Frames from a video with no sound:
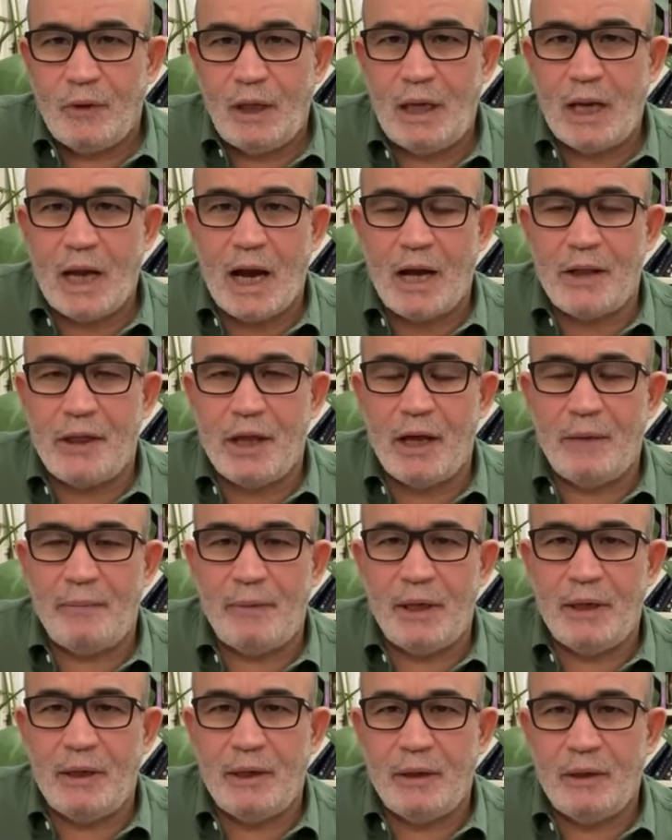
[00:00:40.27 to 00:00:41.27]
الى عذاب
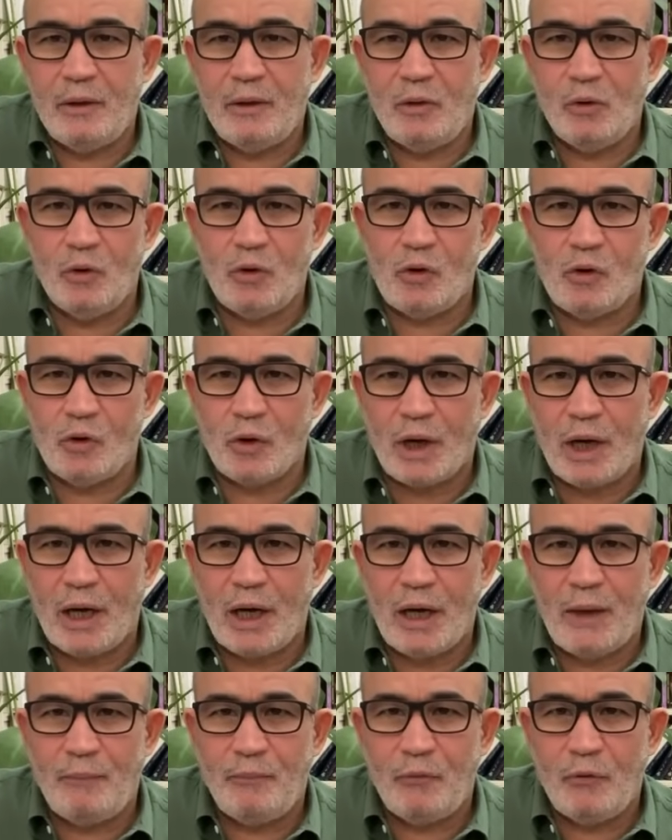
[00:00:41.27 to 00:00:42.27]

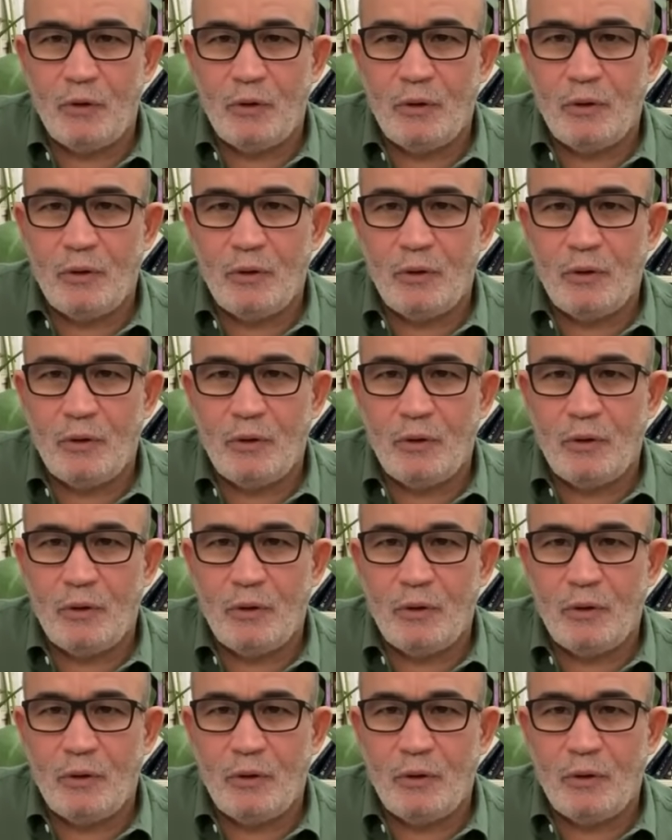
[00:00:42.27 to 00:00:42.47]
نكرة